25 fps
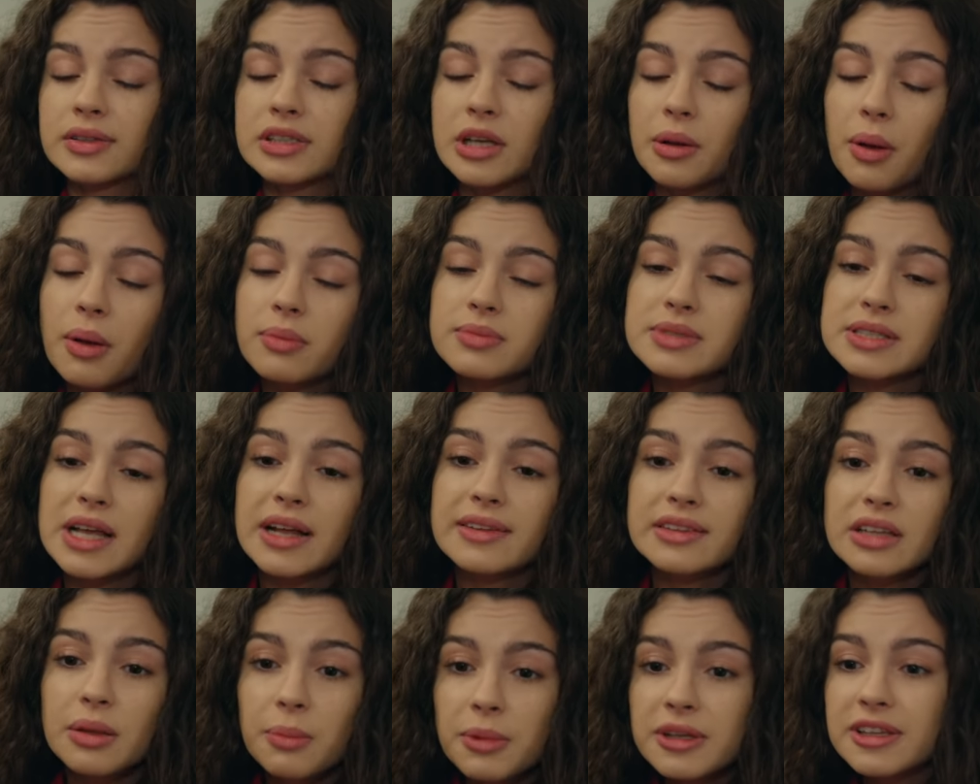Tamam
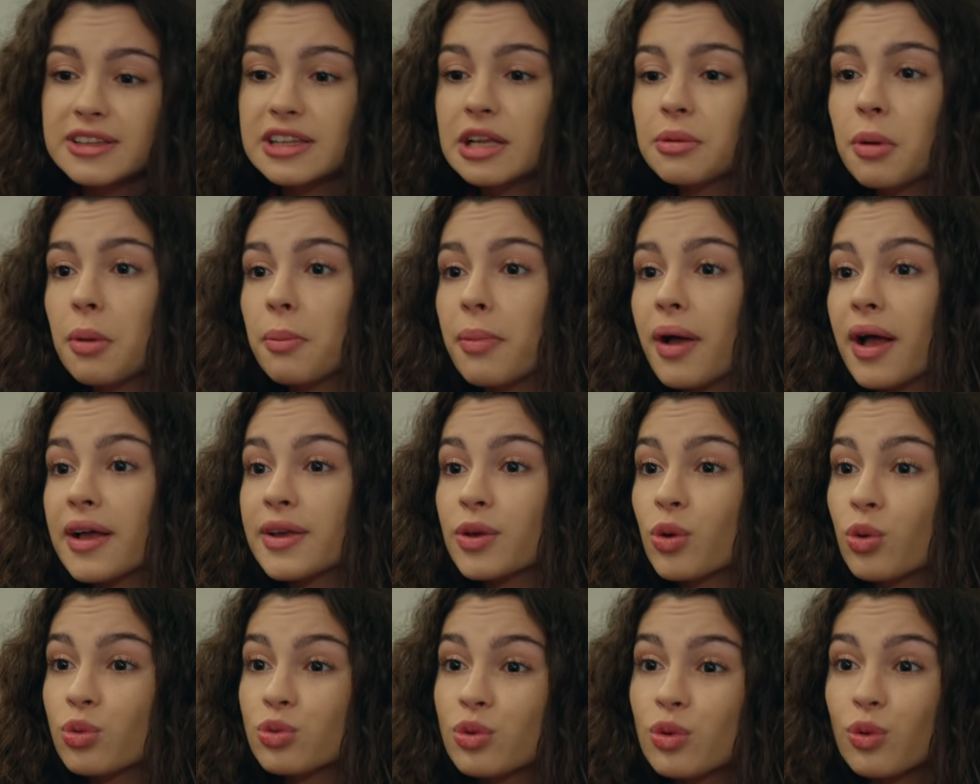sen demedin ama
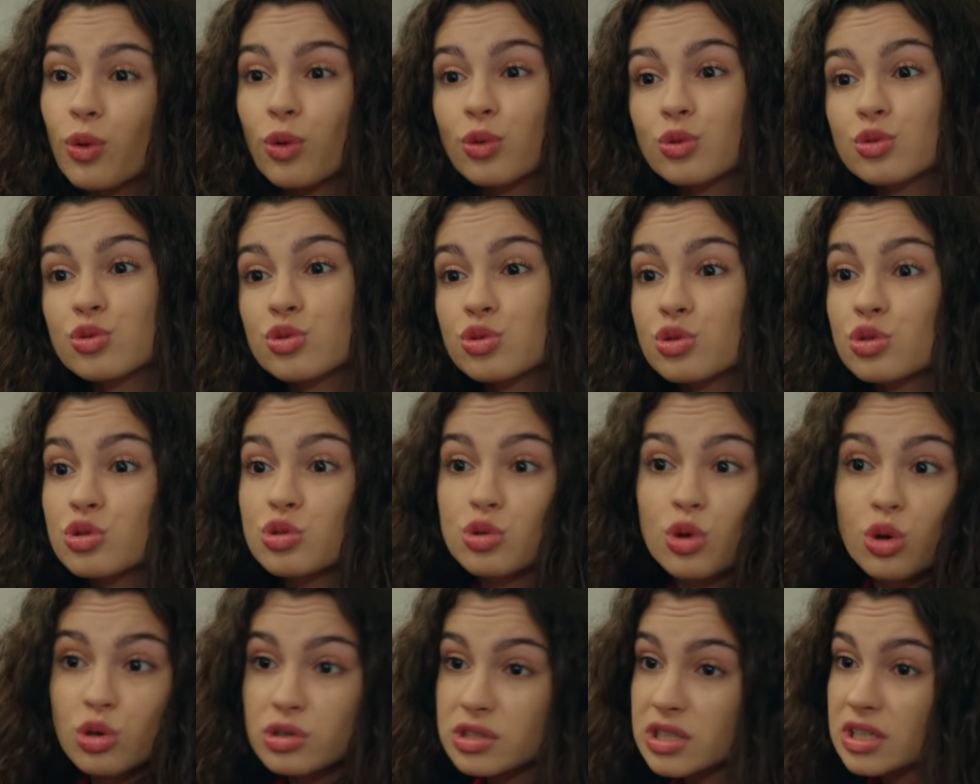belki onunla
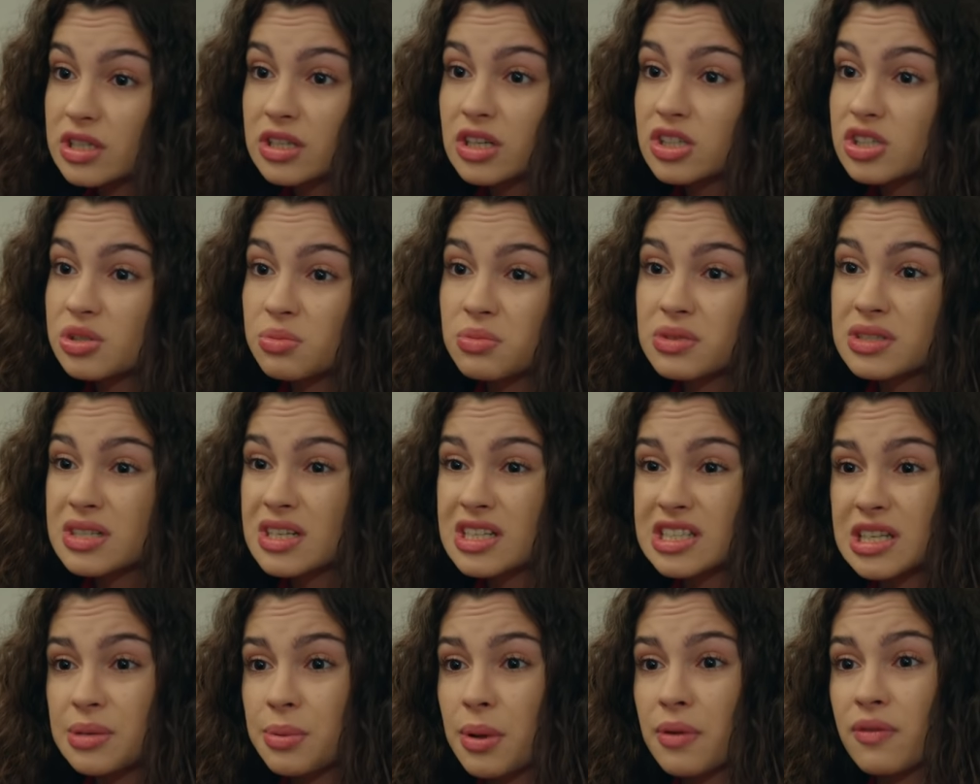konuşuruz. Gözlerin
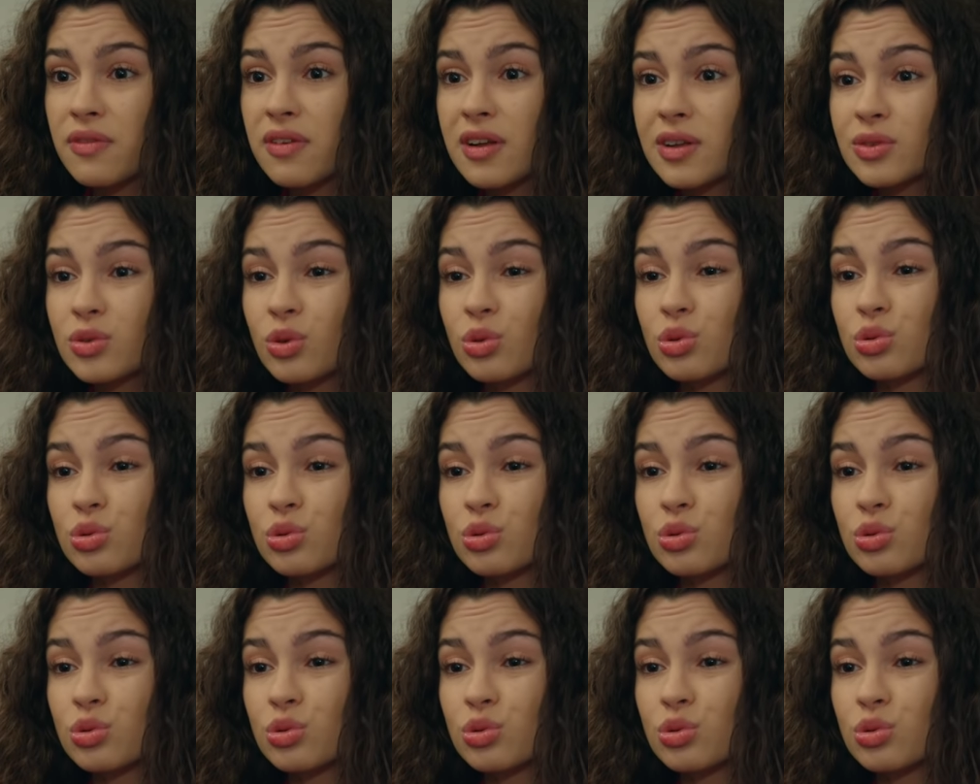aşınmasına sebep falan